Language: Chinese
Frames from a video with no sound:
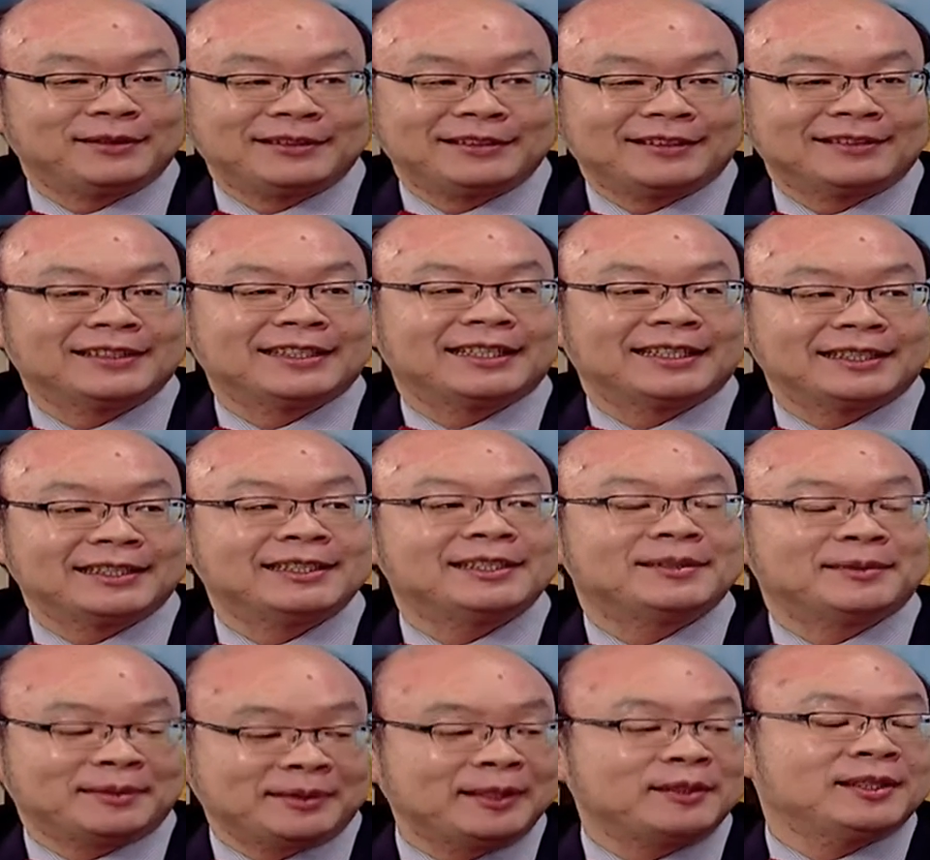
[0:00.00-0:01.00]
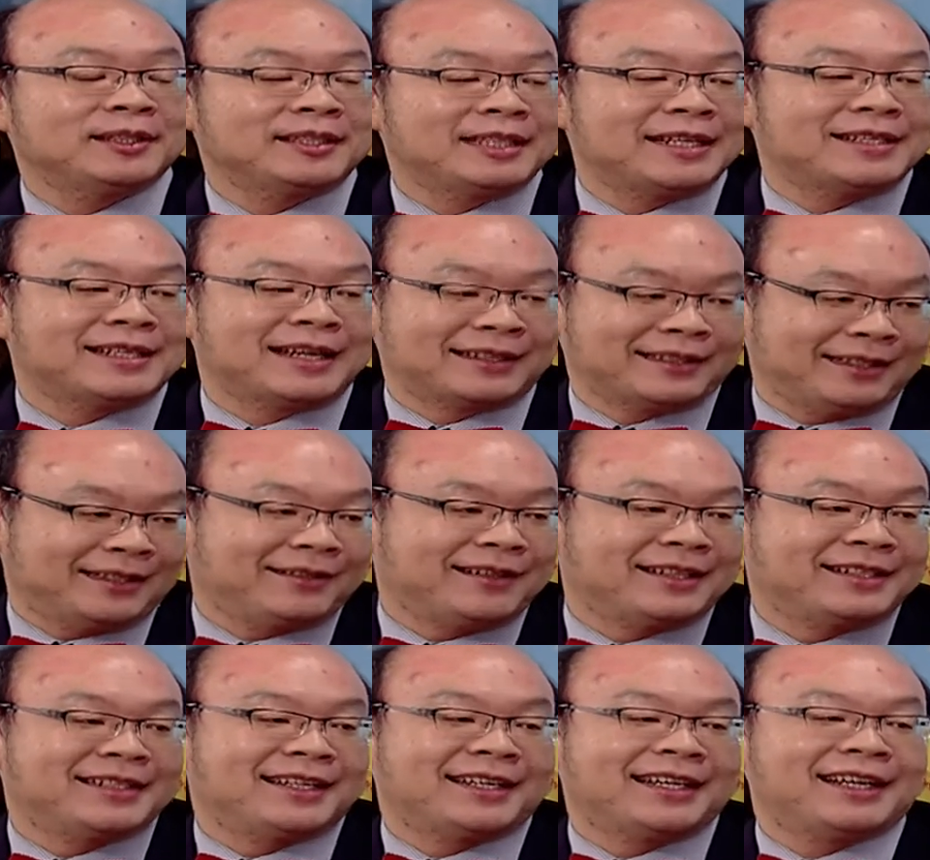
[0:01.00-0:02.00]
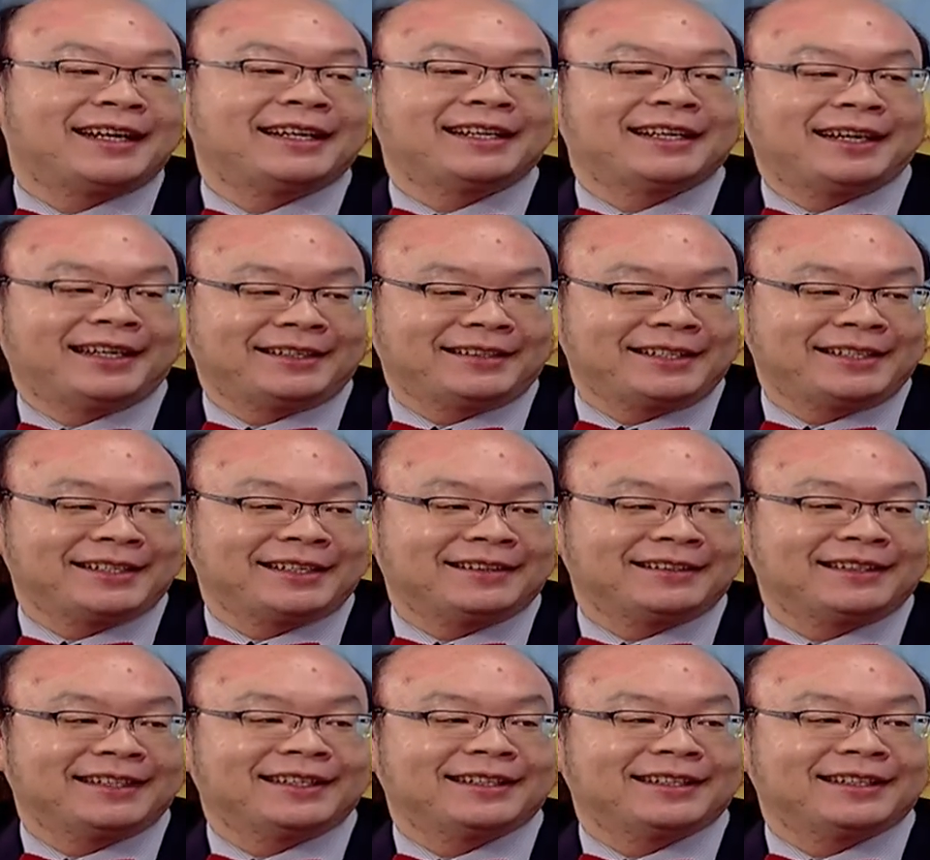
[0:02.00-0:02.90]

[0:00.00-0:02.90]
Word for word: 用，这个是这是正常的，正常的，会消掉。